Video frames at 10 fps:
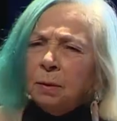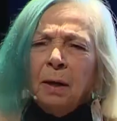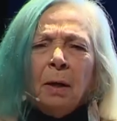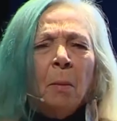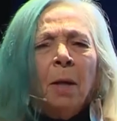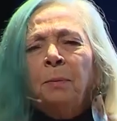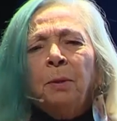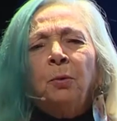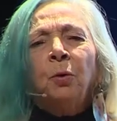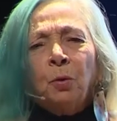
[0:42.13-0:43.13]
yaramaz bir
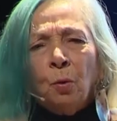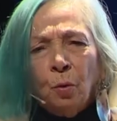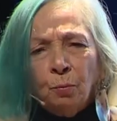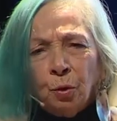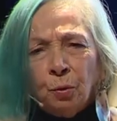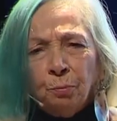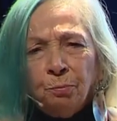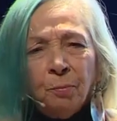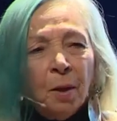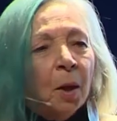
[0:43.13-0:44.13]
çocuk olmuştum.
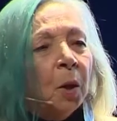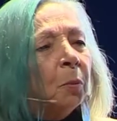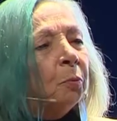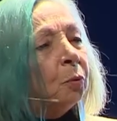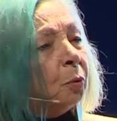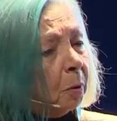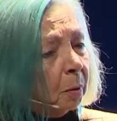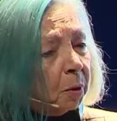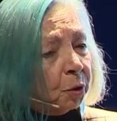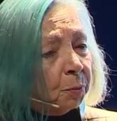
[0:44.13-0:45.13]
Bütün
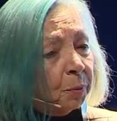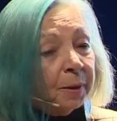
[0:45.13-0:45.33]
amacım